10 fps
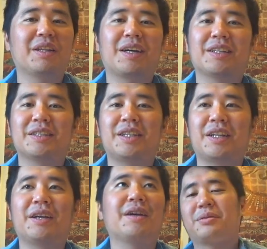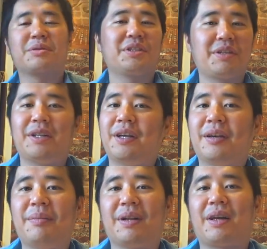こんな感じでね食事は
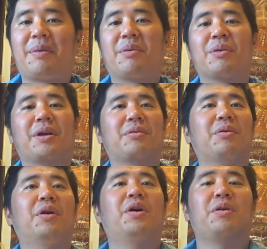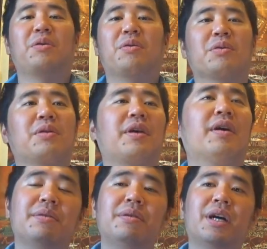ね、まあ、食べ放題ということで、
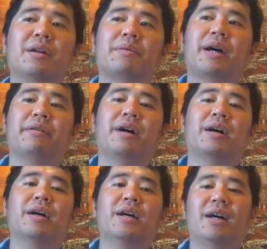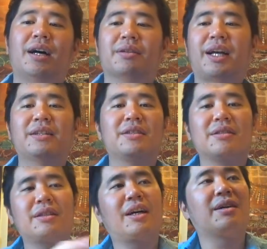今回の場合はあの単
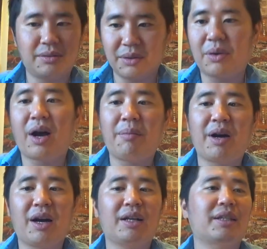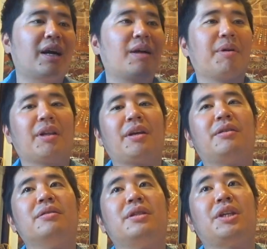純な横浜から上海まで行
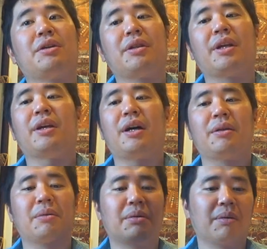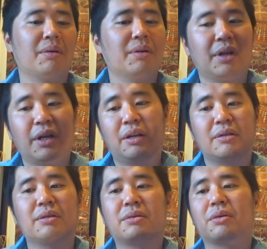くっていうねあの
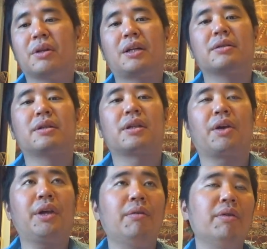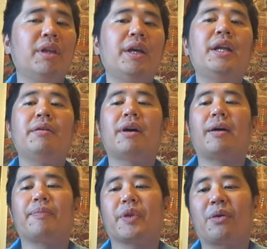ルートとなるんですけど、基本的に
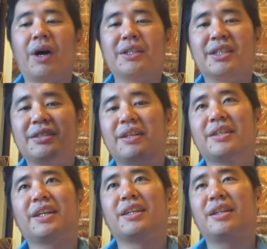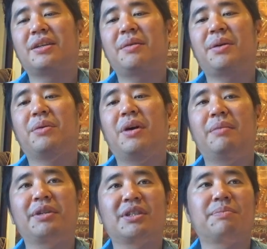はご安心ください。例えば横
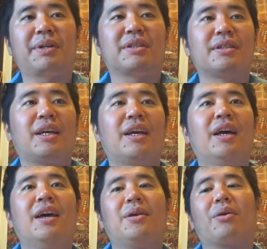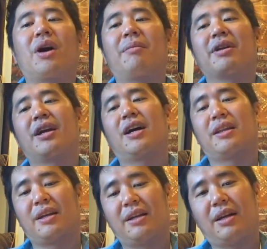浜出発で横浜に帰っ
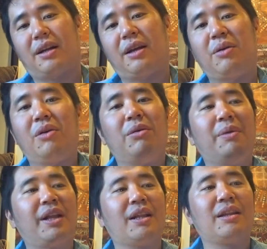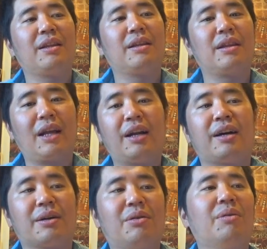てきたり、神戸だった
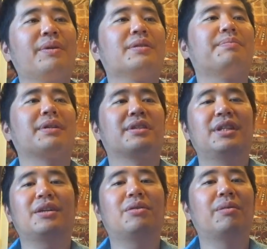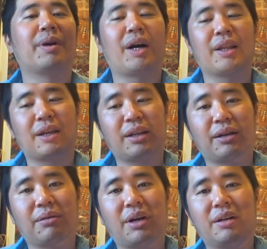ら神戸出発で神戸帰ってきた
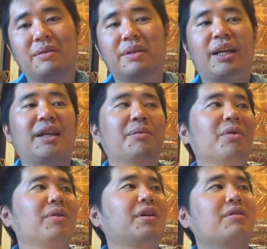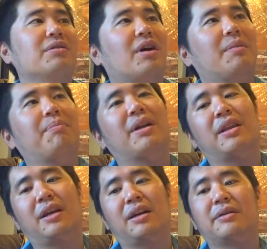りとか、大体戻ってくるのが一般
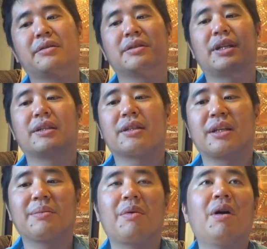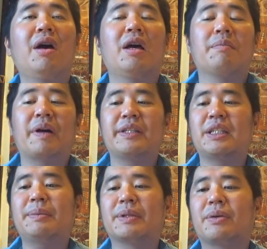的なクルーズなんですけども、まあ、
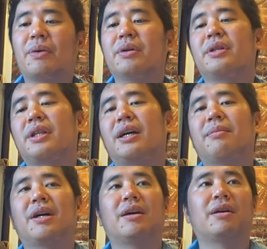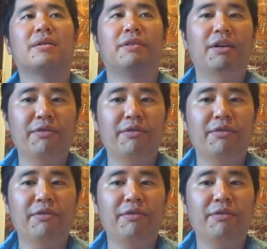一部こういったまあワ